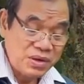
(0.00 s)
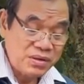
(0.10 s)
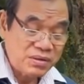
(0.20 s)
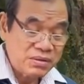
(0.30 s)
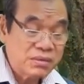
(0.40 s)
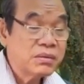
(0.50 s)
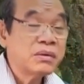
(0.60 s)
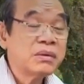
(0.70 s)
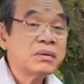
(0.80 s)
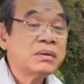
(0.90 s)
ăn
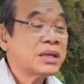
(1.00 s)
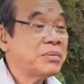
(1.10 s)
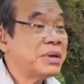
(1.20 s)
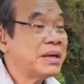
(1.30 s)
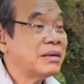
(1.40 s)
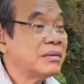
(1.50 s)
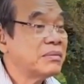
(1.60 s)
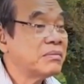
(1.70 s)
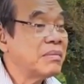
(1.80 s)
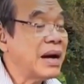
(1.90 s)
xin của một cái
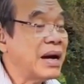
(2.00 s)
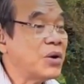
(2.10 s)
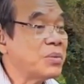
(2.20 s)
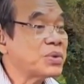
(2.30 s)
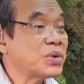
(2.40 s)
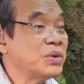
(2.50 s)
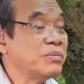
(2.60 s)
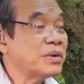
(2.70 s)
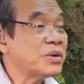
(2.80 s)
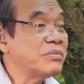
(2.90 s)
thằng nghèo hành
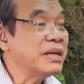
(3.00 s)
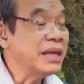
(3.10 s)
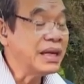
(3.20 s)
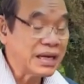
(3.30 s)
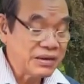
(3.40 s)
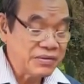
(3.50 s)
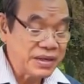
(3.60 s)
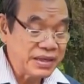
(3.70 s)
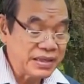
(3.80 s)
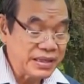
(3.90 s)
khất này cơ chứ.